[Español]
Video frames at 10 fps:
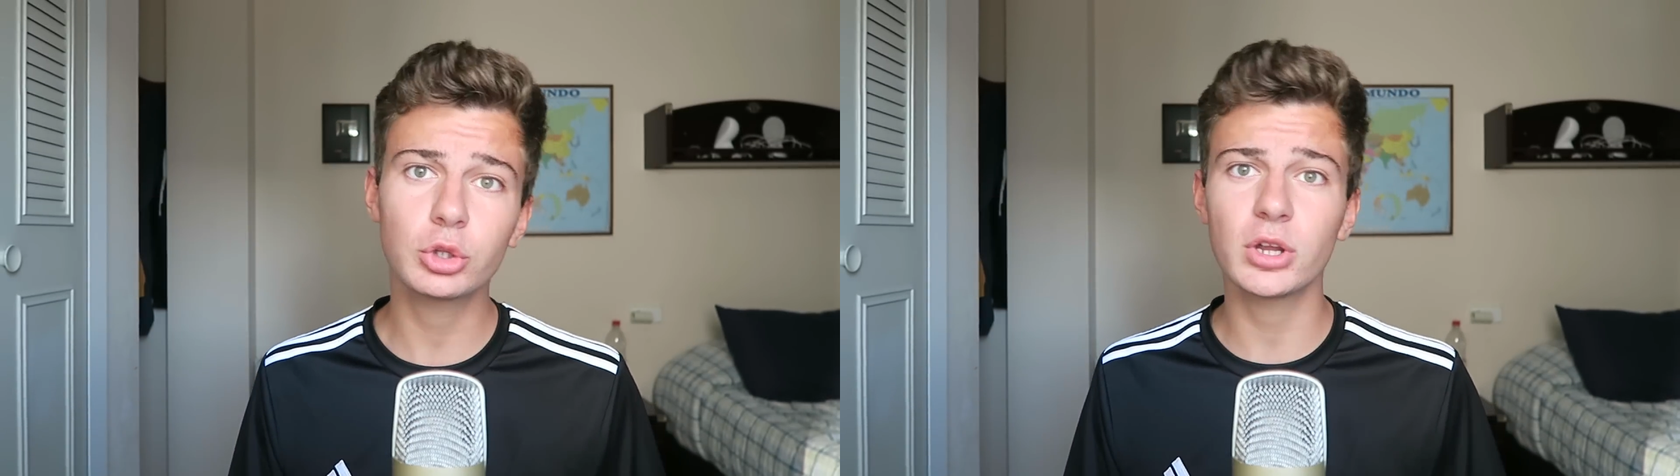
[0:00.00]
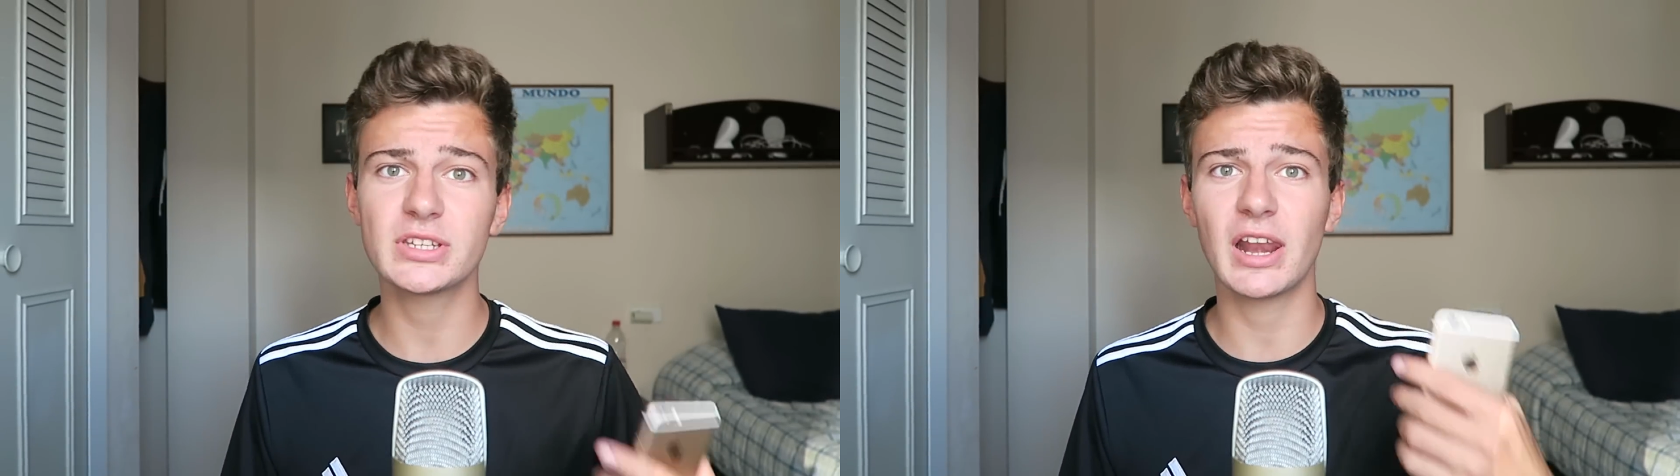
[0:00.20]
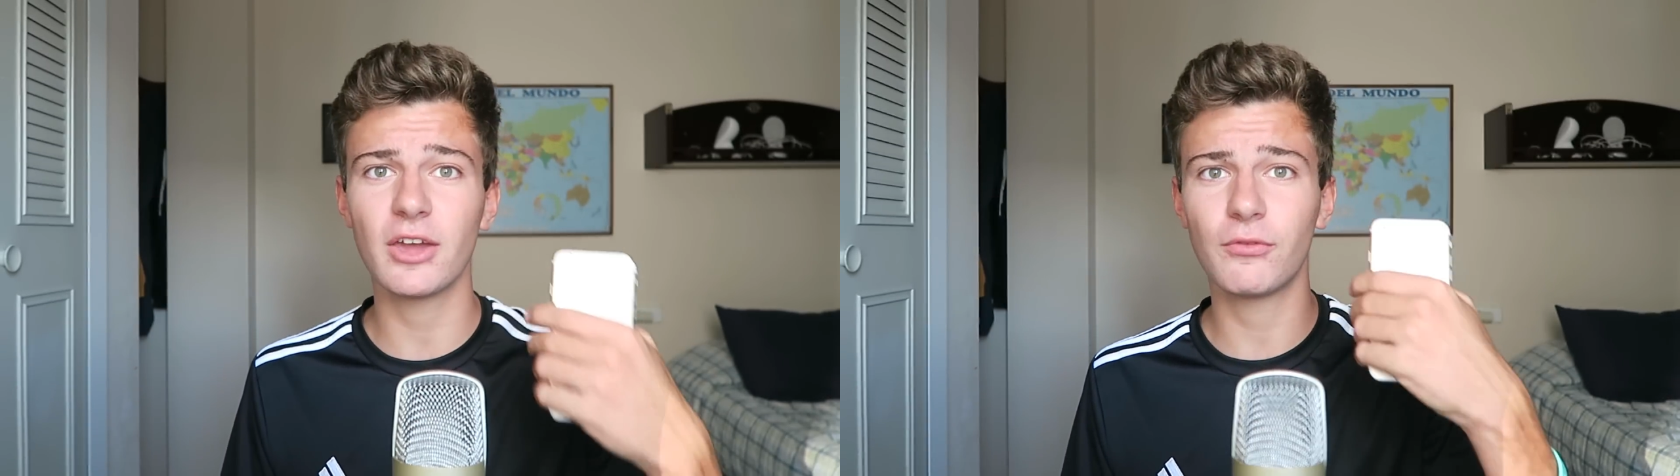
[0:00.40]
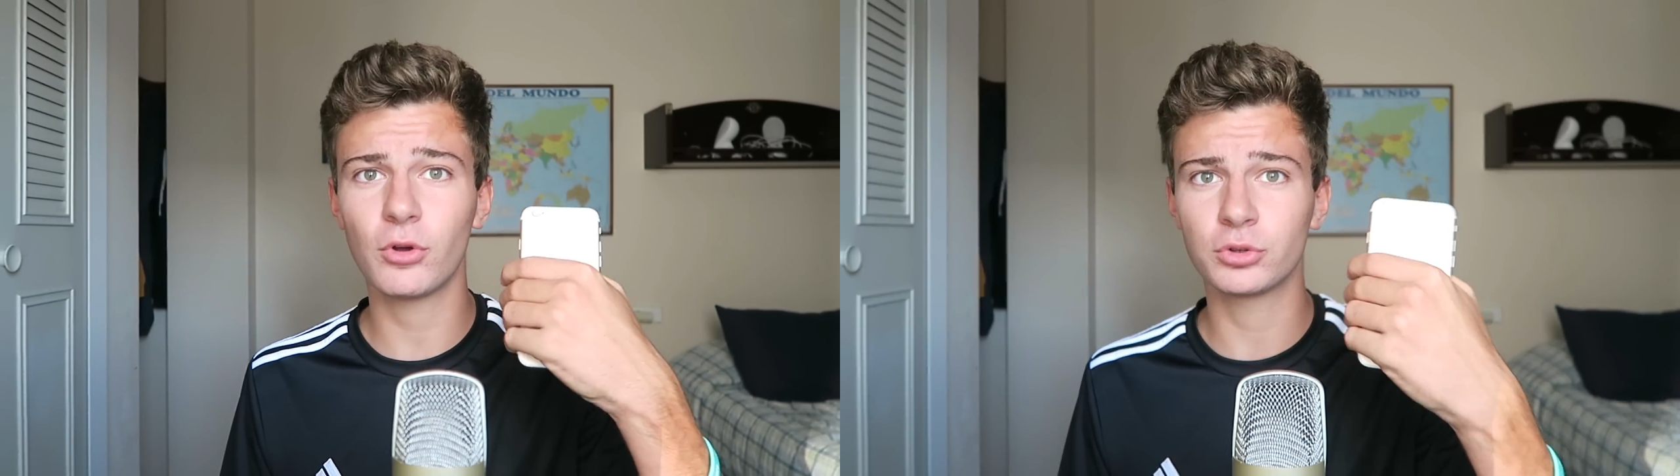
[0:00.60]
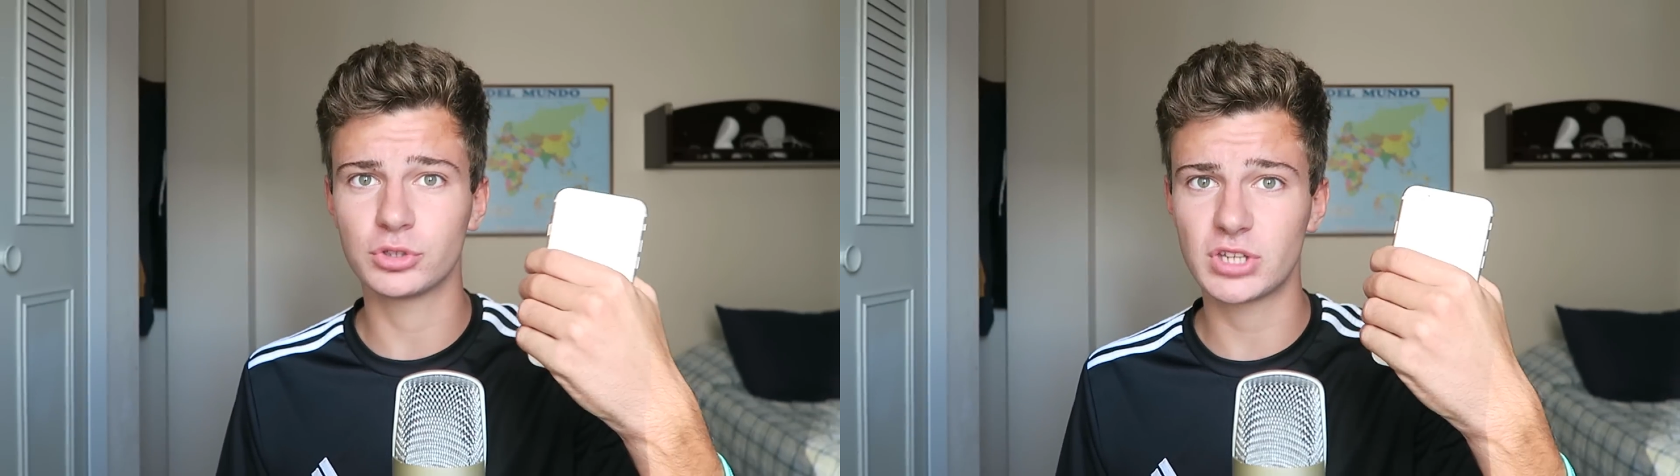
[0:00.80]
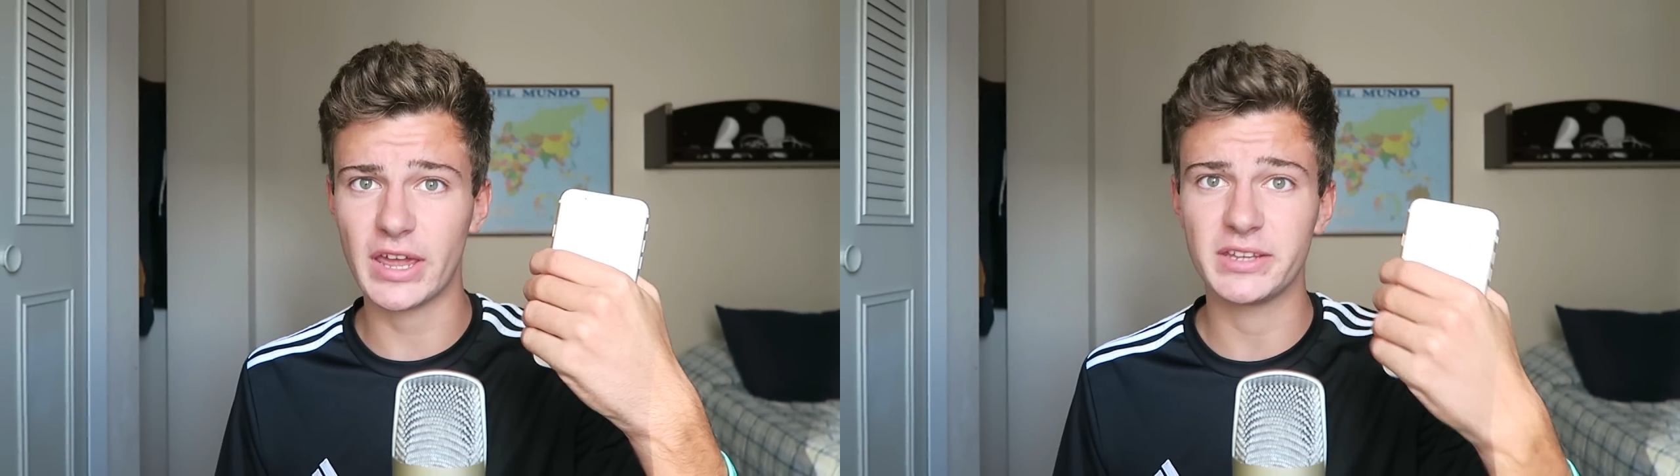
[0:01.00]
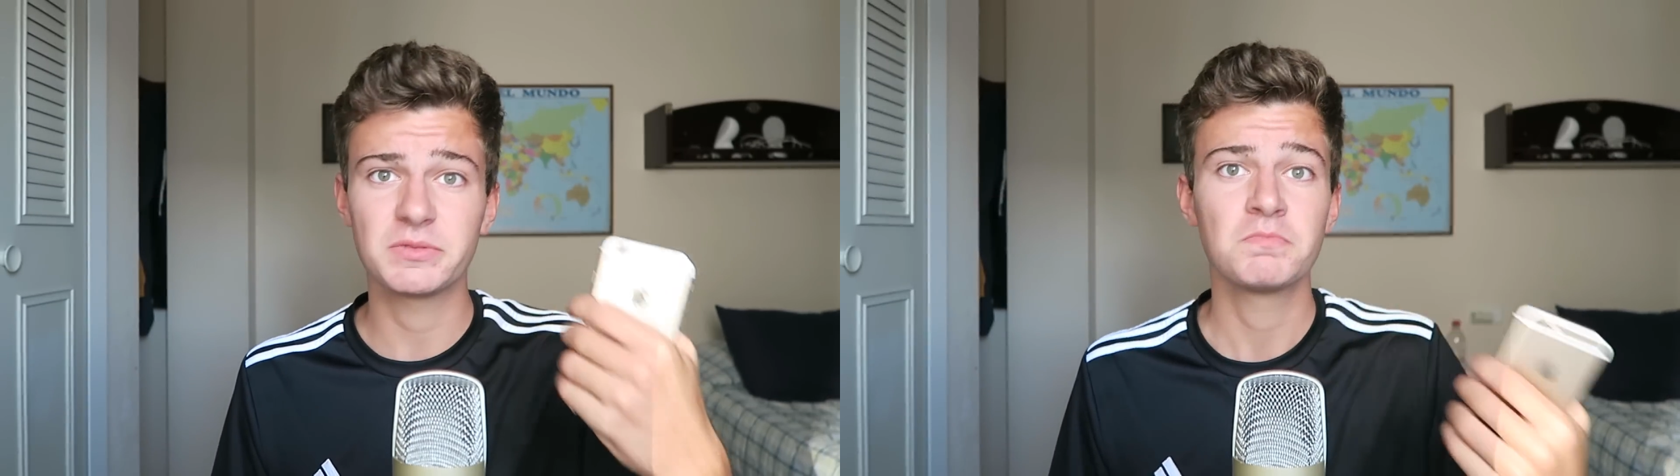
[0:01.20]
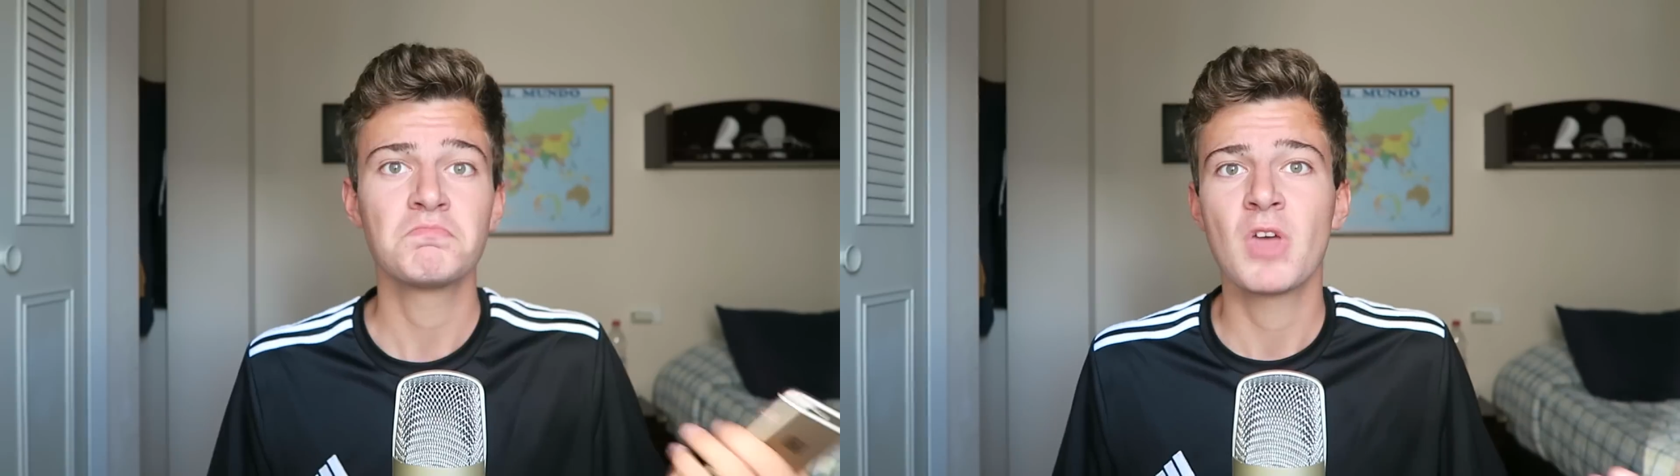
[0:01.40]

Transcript: otro es el iPhone 6.